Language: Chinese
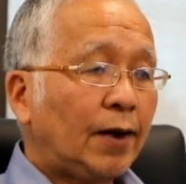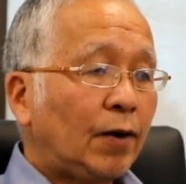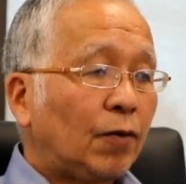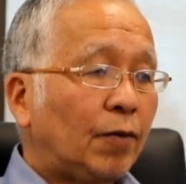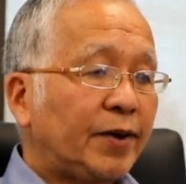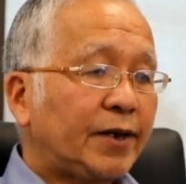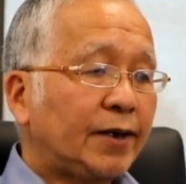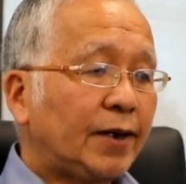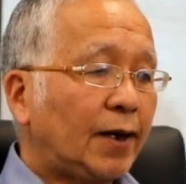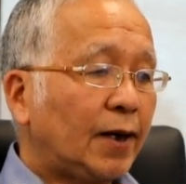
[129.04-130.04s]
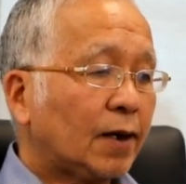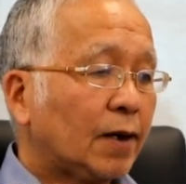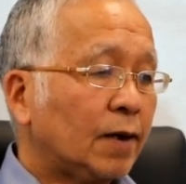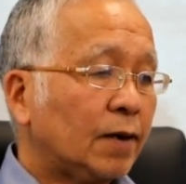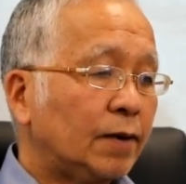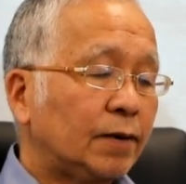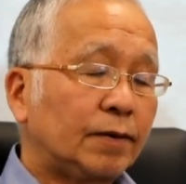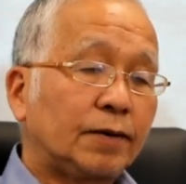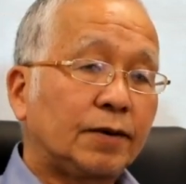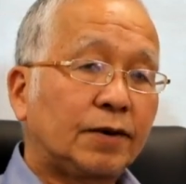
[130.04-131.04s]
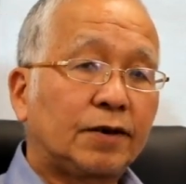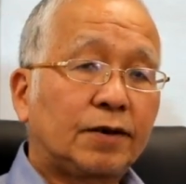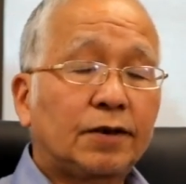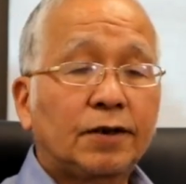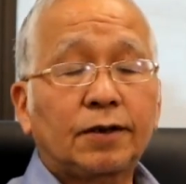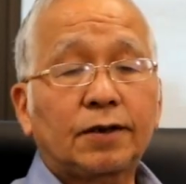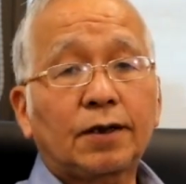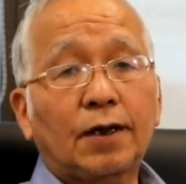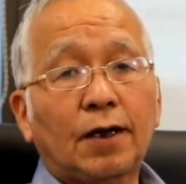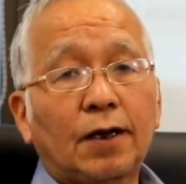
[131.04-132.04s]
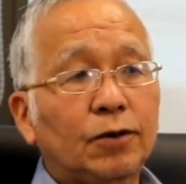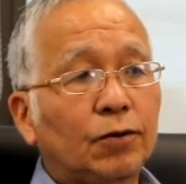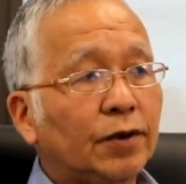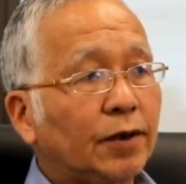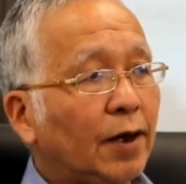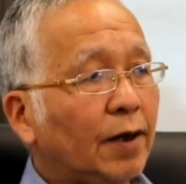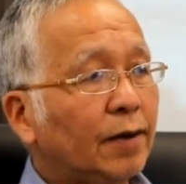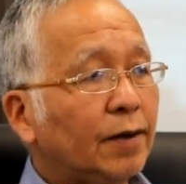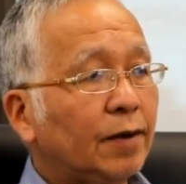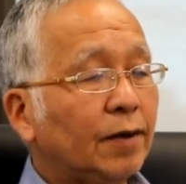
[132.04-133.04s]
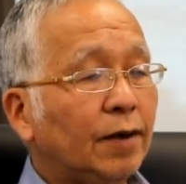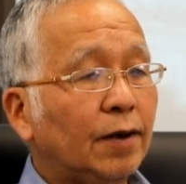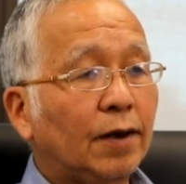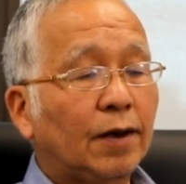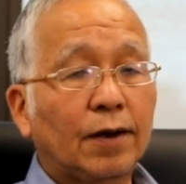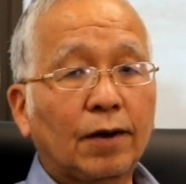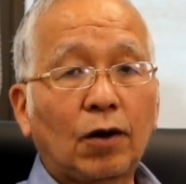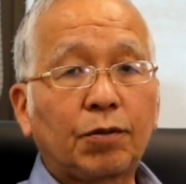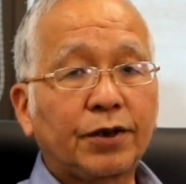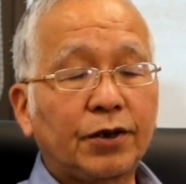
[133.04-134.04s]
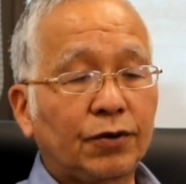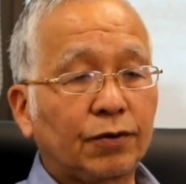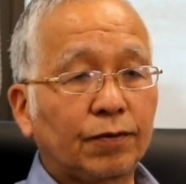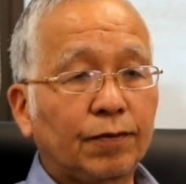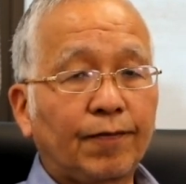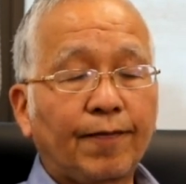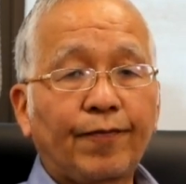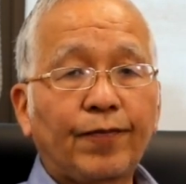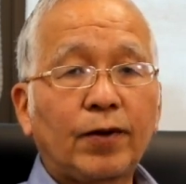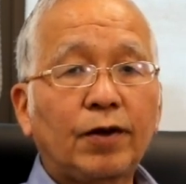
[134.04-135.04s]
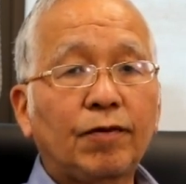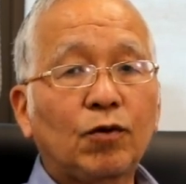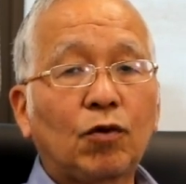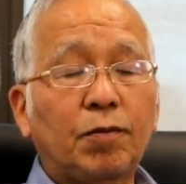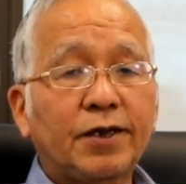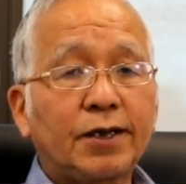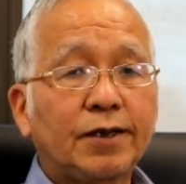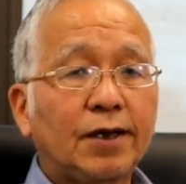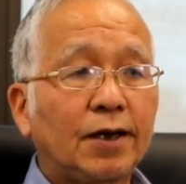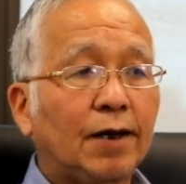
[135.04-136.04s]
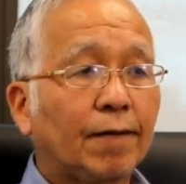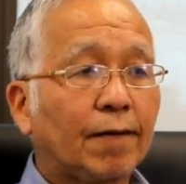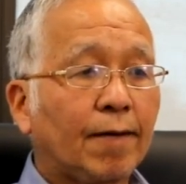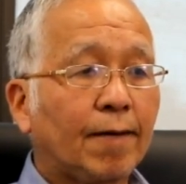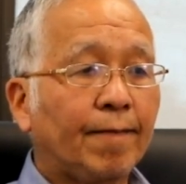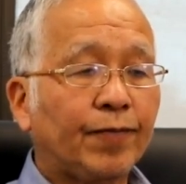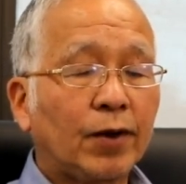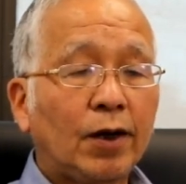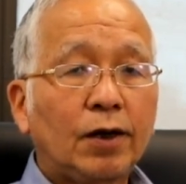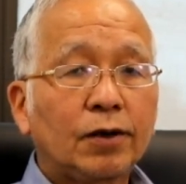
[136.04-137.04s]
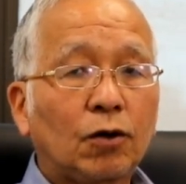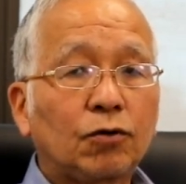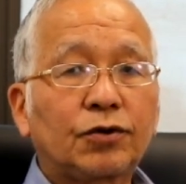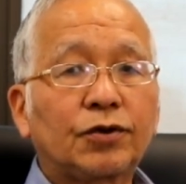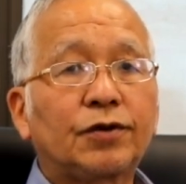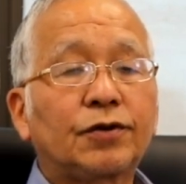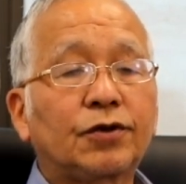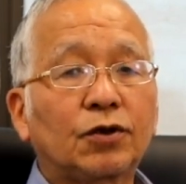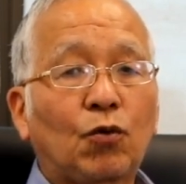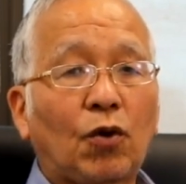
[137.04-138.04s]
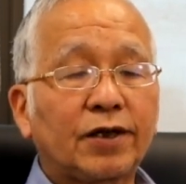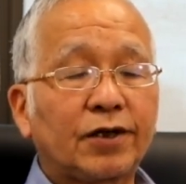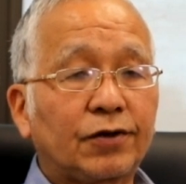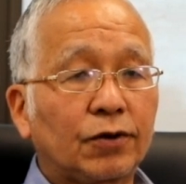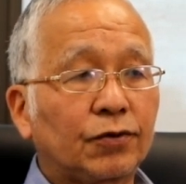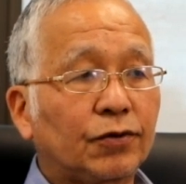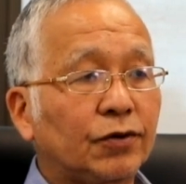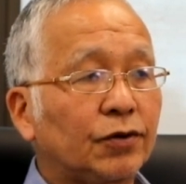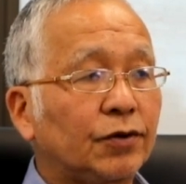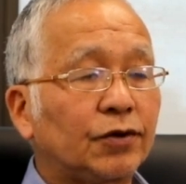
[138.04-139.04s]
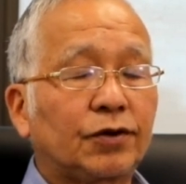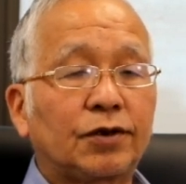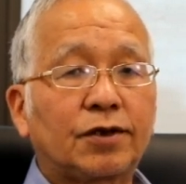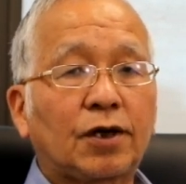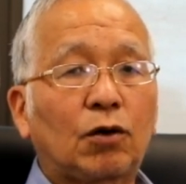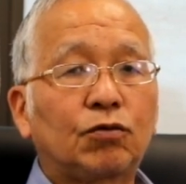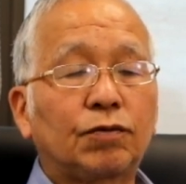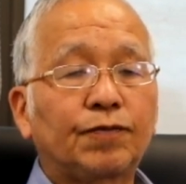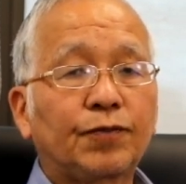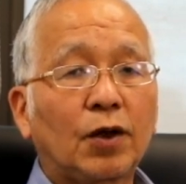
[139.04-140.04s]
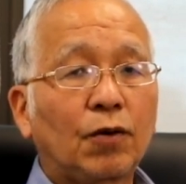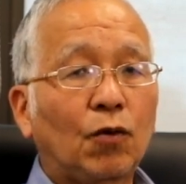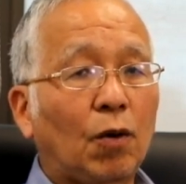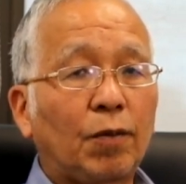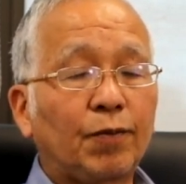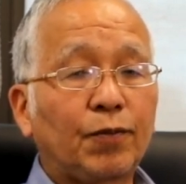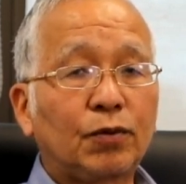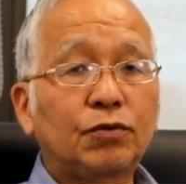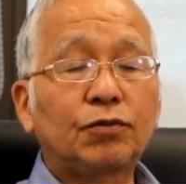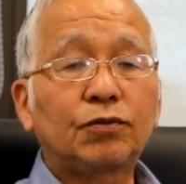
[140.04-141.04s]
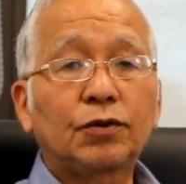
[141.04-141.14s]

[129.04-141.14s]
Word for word: 我们现在呢，其实很多人呢，搞不清楚，因为我们现在呢，投资人是管理投资人自己的账户，我们不